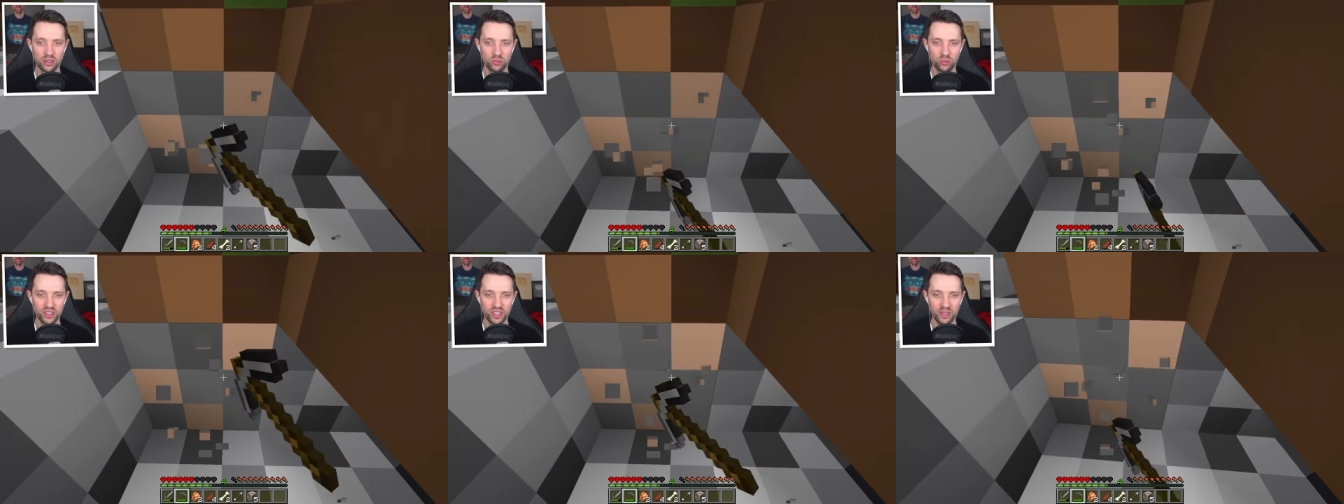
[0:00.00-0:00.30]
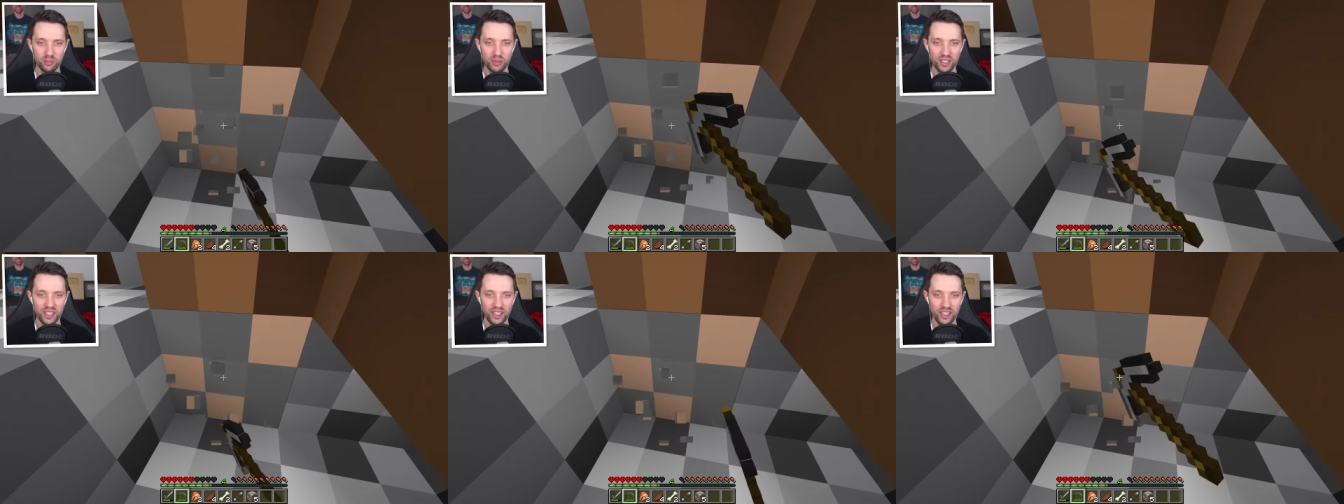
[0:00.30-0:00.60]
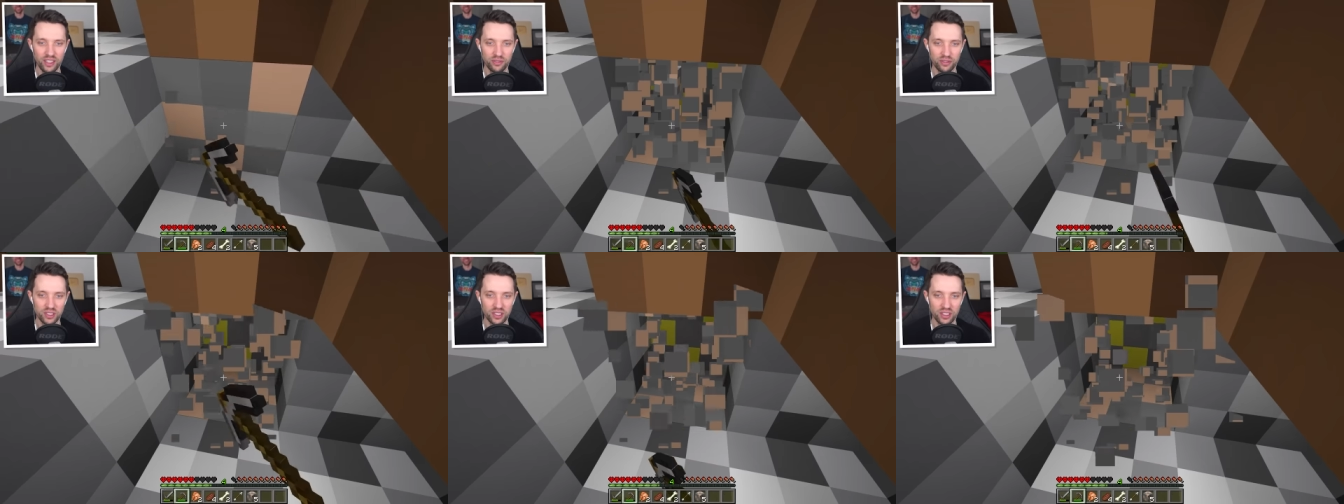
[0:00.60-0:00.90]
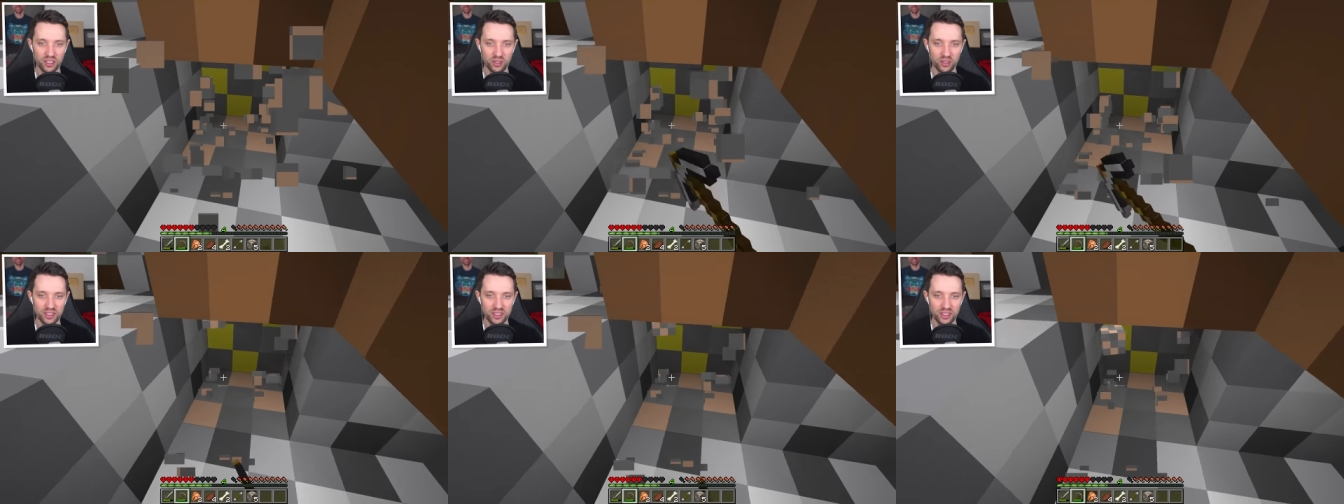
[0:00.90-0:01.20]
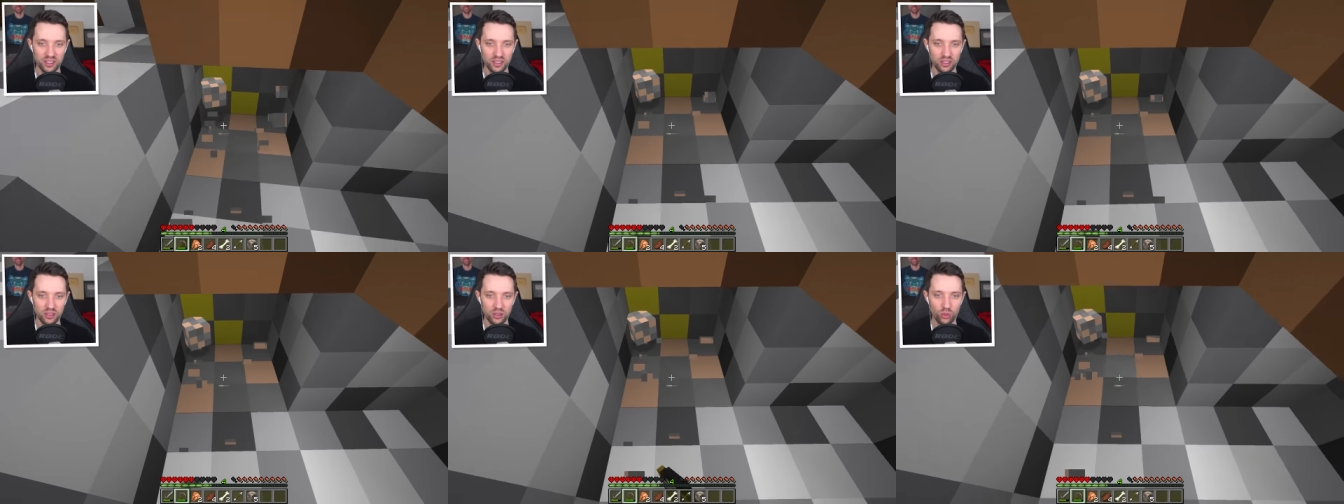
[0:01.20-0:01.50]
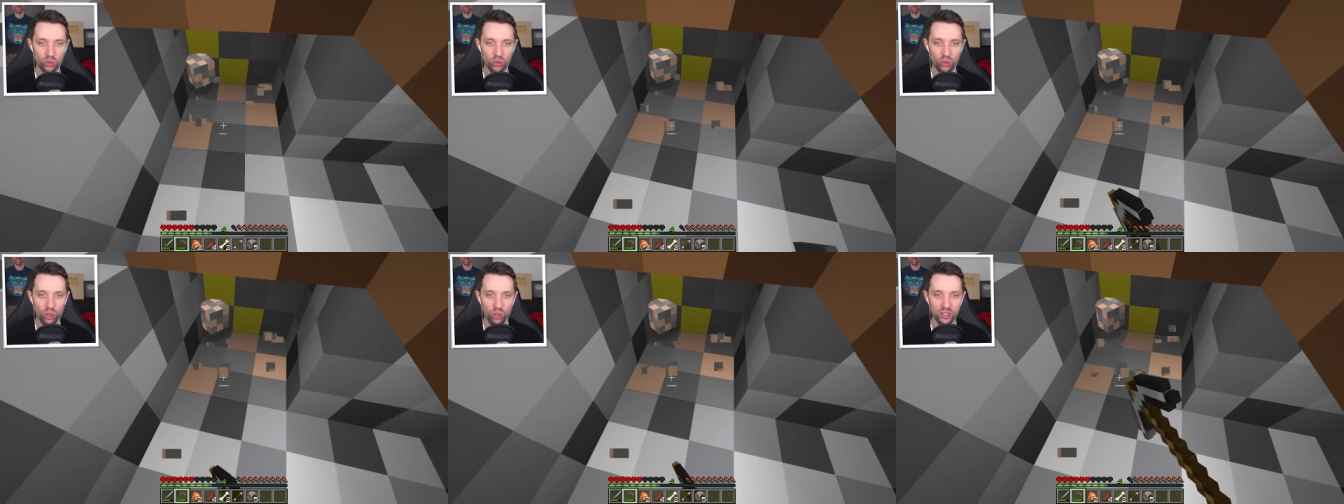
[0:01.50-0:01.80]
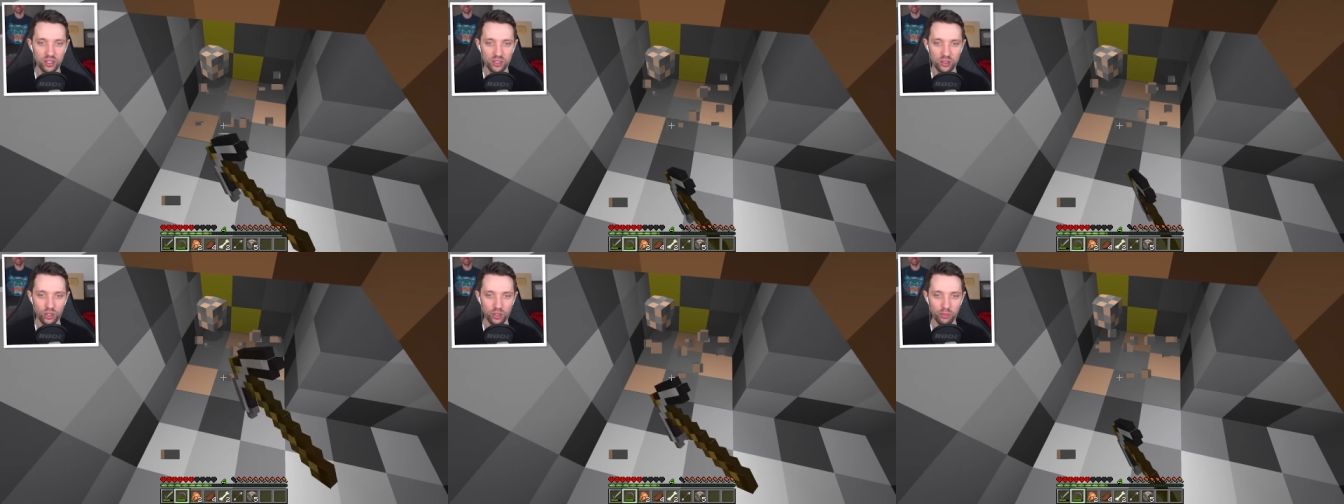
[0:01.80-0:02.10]
Muss halt mega heftig aussehen, ne? Oh,
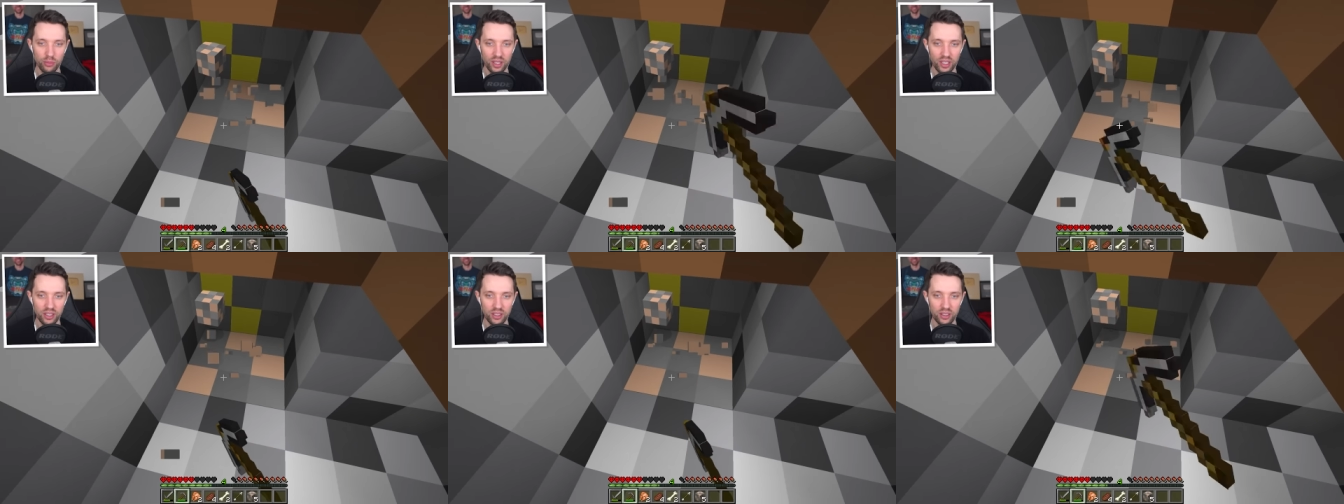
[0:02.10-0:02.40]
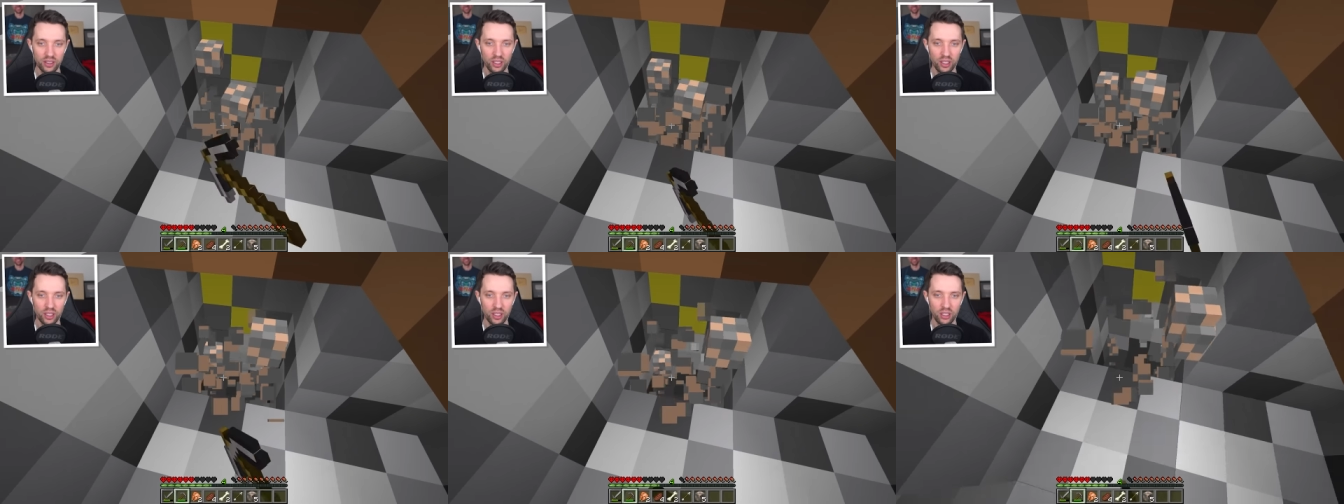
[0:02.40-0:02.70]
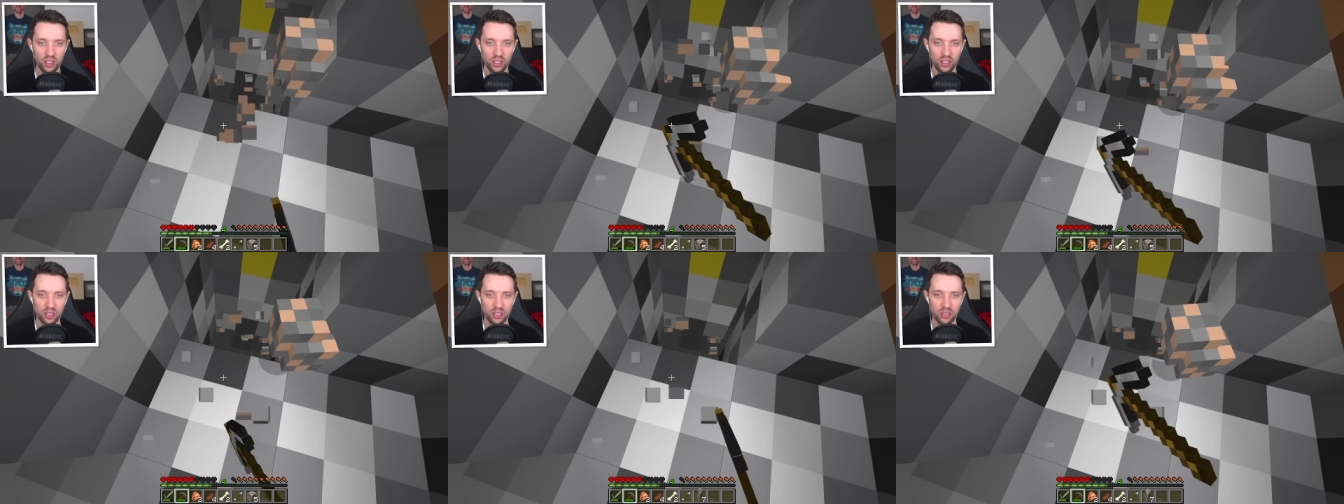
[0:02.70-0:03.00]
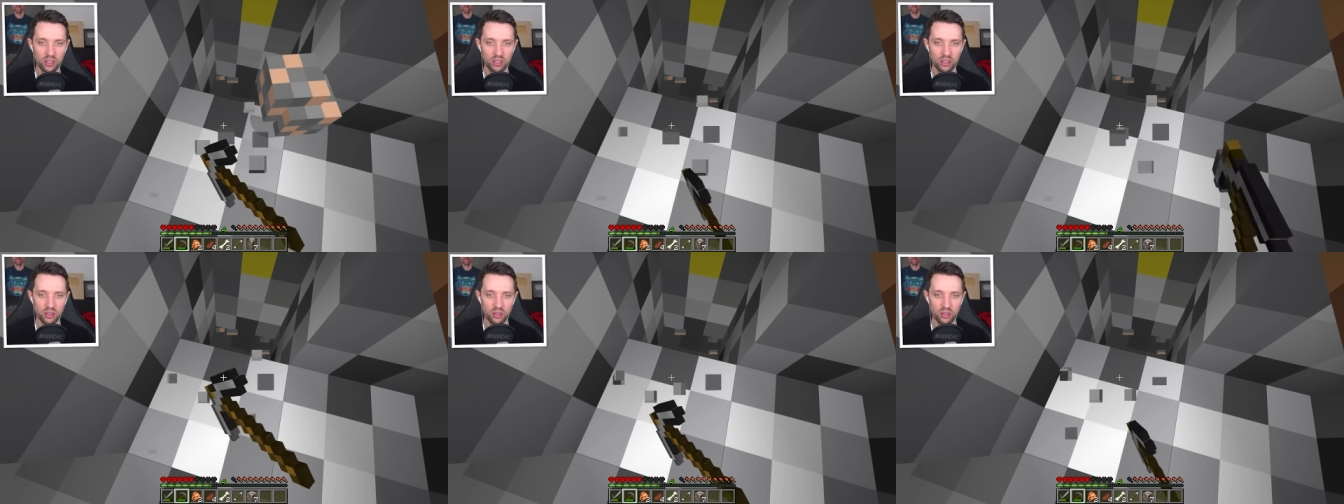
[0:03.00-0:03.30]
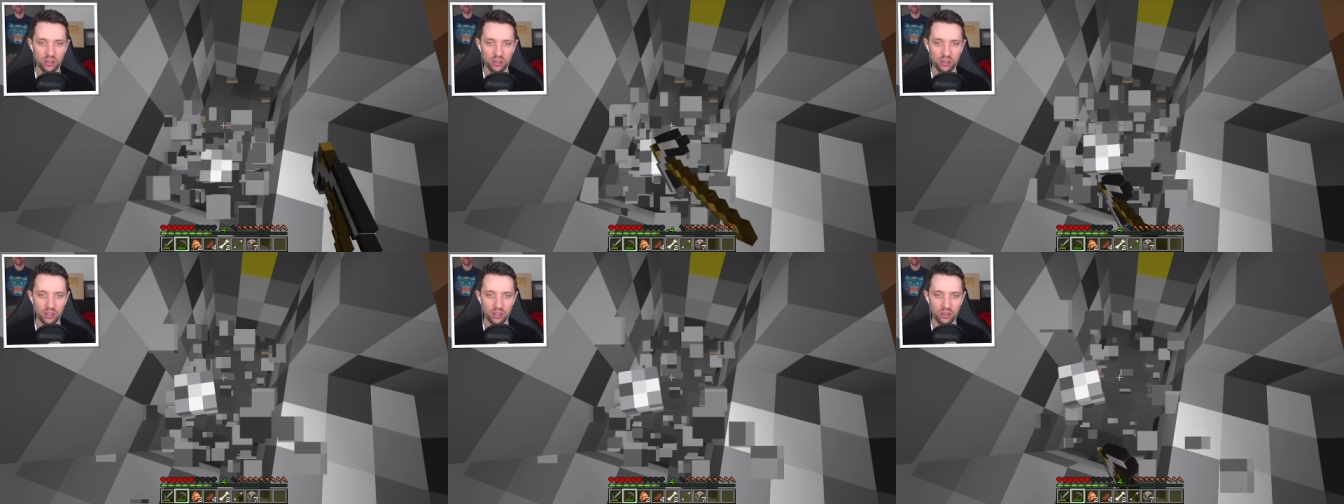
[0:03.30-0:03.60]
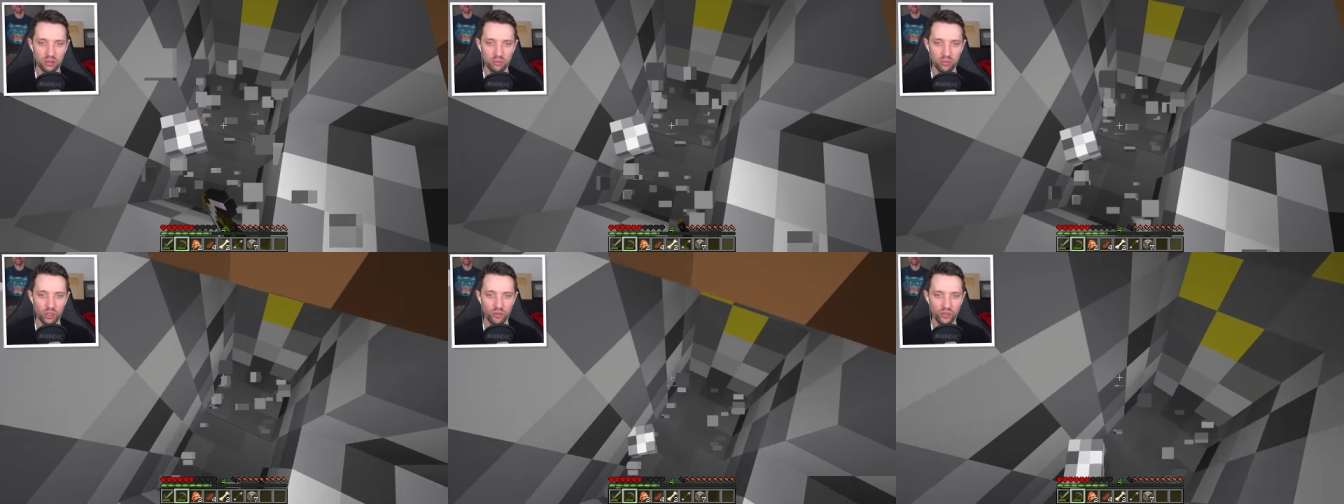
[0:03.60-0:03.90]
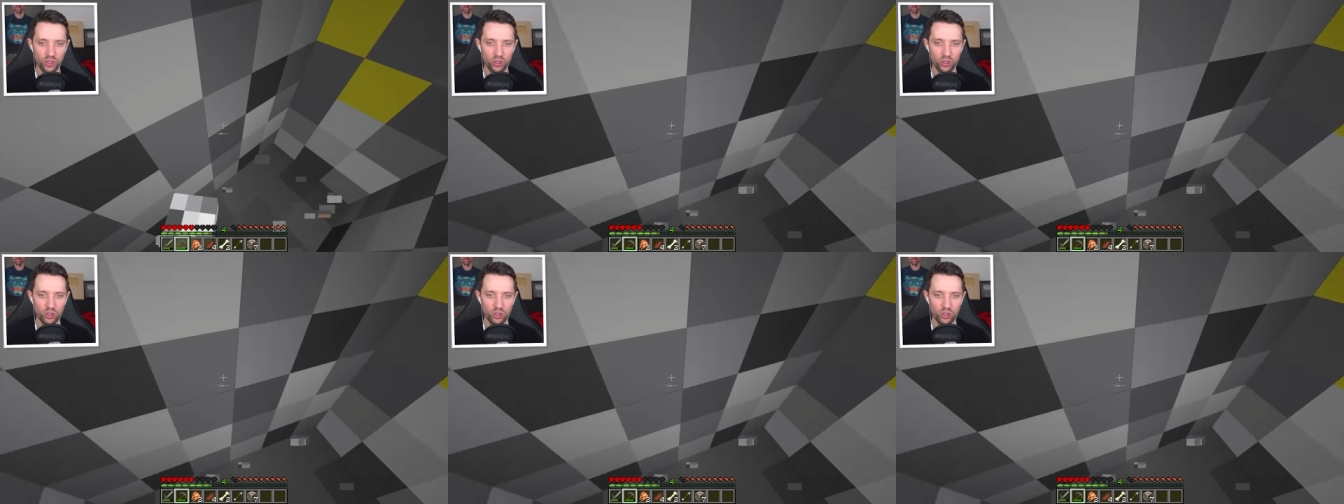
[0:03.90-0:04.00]
Gold nochmal. Schauen